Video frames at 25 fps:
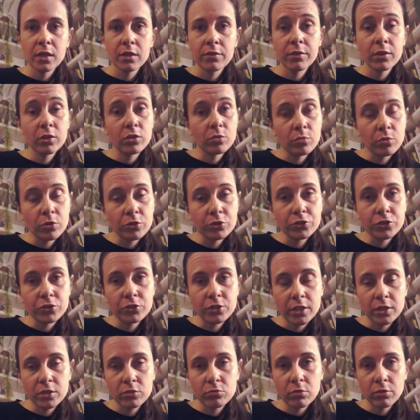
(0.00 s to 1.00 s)
wiadomości o
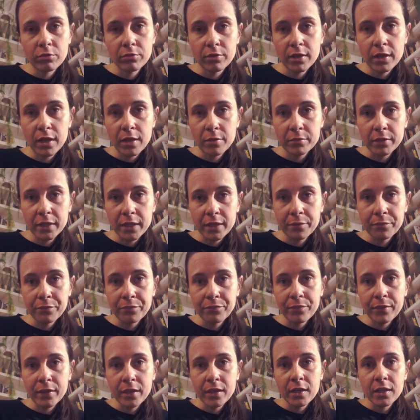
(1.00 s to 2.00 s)
Stanisławie Lemie,
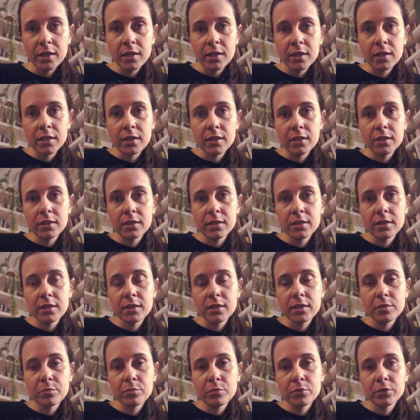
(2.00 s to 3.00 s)

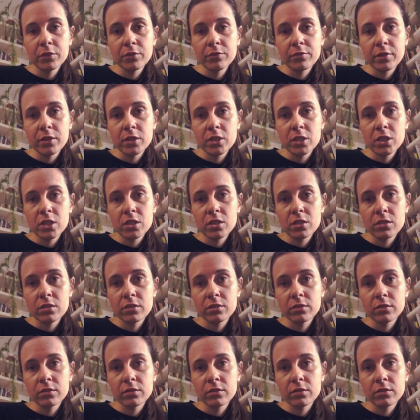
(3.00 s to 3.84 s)
e, ponieważ e,